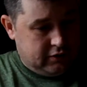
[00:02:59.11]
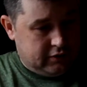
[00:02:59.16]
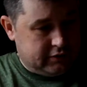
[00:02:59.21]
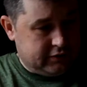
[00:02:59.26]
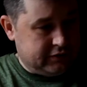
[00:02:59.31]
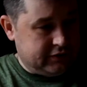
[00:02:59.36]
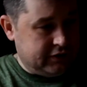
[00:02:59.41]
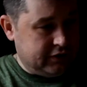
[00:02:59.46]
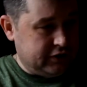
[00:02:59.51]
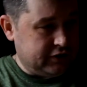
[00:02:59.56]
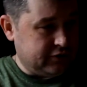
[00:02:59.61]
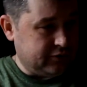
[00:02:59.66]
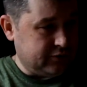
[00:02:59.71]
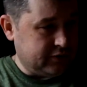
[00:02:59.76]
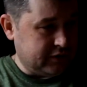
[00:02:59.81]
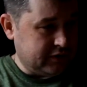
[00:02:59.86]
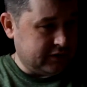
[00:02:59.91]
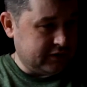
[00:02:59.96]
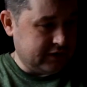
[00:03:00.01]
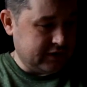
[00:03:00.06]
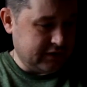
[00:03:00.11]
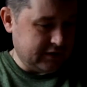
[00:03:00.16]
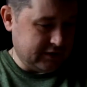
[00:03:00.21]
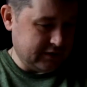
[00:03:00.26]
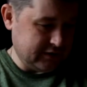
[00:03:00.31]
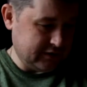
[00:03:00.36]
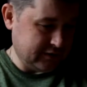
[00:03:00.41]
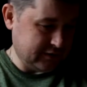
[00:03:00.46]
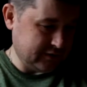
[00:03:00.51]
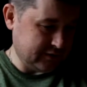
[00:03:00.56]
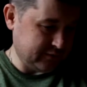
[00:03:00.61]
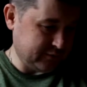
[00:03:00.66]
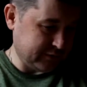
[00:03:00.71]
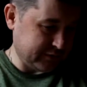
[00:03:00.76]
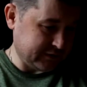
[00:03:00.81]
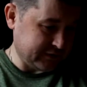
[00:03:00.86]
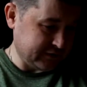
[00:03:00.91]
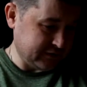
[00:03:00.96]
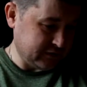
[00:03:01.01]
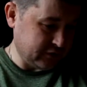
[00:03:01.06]
Здесь же у нас
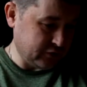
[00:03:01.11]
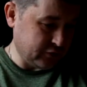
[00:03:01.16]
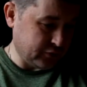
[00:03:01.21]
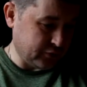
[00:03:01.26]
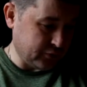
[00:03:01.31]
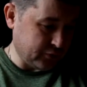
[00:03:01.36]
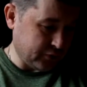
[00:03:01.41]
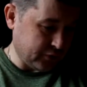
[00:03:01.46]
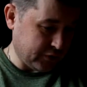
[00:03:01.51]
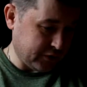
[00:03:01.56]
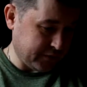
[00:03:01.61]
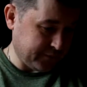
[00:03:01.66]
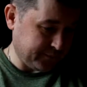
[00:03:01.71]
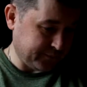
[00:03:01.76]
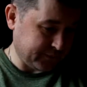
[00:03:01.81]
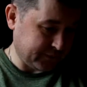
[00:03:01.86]
Производитель другой.